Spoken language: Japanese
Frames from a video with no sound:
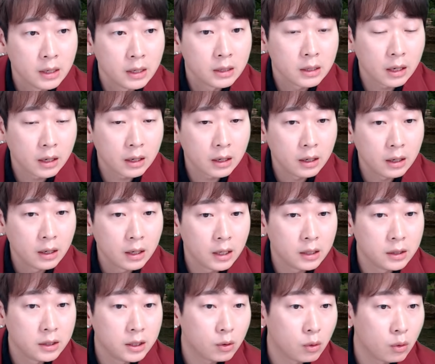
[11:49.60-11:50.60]
だから、
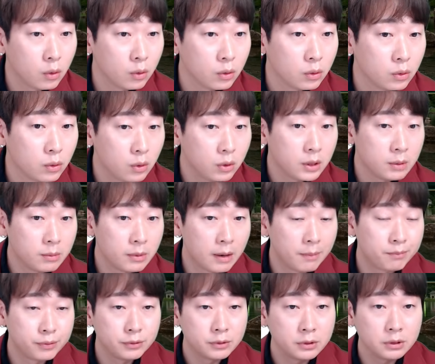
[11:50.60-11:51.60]
日本の今
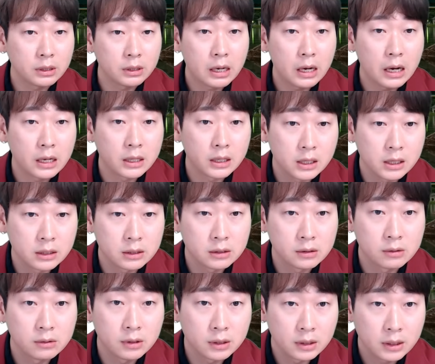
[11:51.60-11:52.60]
文化に
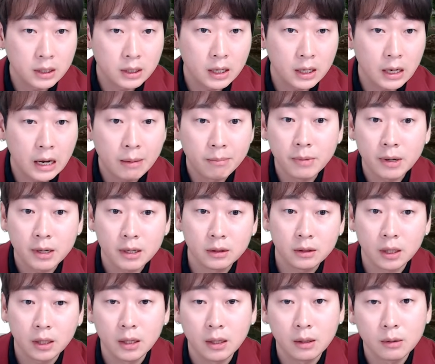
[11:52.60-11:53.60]
ついてあんまり
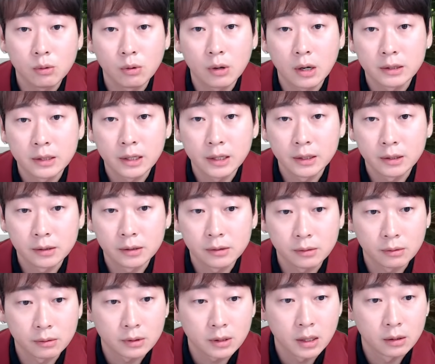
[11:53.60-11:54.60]
抵抗がないんです
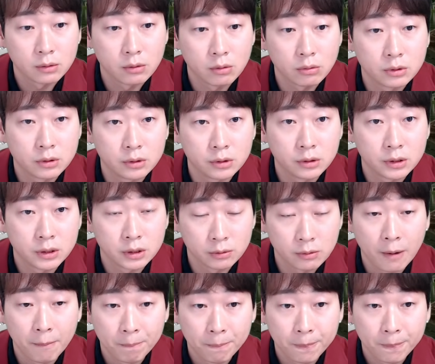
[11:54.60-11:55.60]
よ。韓国人
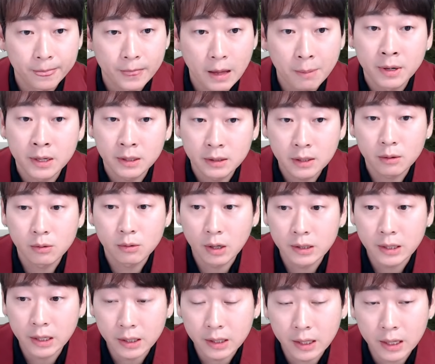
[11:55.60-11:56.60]
は。あんまり抵抗が
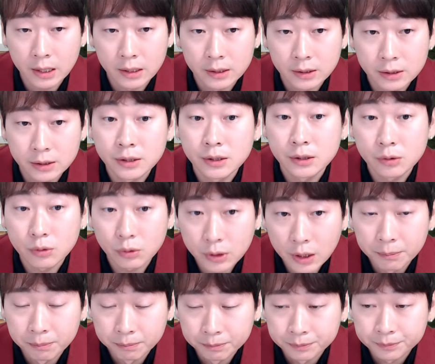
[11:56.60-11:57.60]
ないから、ずっと
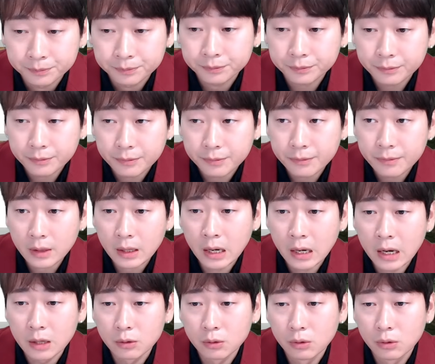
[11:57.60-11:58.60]
ね、
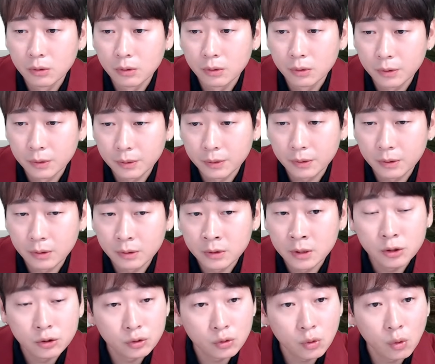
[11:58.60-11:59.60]

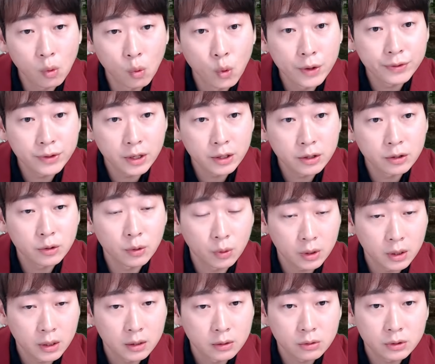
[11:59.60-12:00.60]
NiziUを応援できるよう
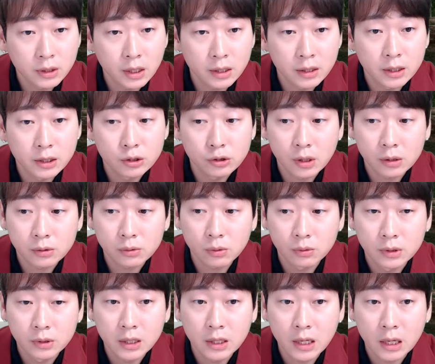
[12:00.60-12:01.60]
に。そしてNiziUってそ
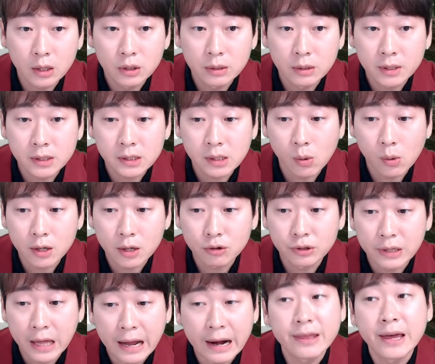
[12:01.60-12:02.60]
んなにイメージが悪く
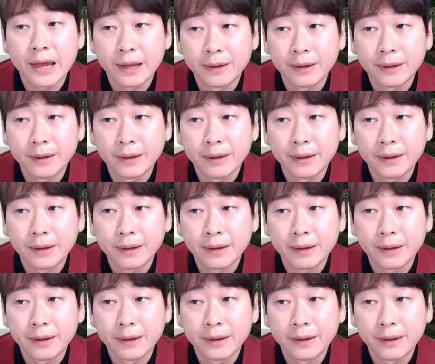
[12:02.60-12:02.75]
ならな